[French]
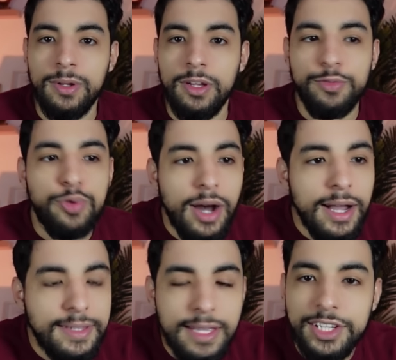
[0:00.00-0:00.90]
Faut
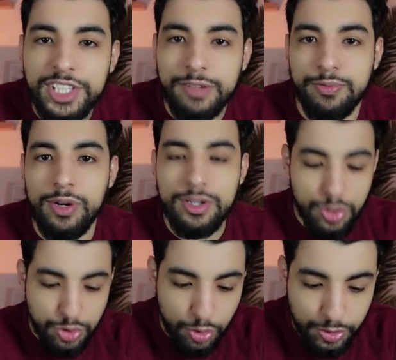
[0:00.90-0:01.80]
arrêter à chaque fois
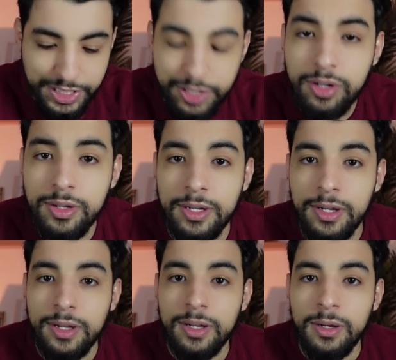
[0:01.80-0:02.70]
sur ce continent
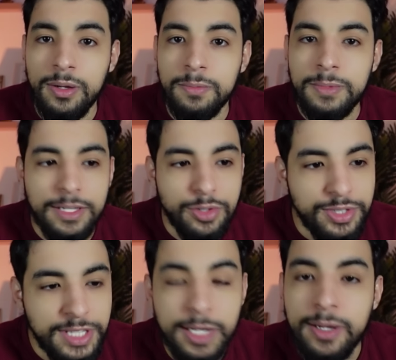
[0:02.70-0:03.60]

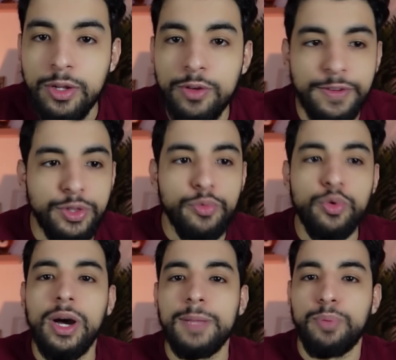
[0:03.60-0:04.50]
d'associer le fait de
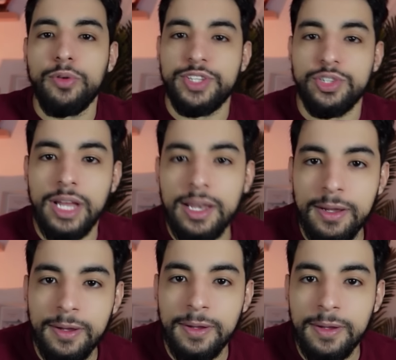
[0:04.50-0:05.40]
vouloir être professionnel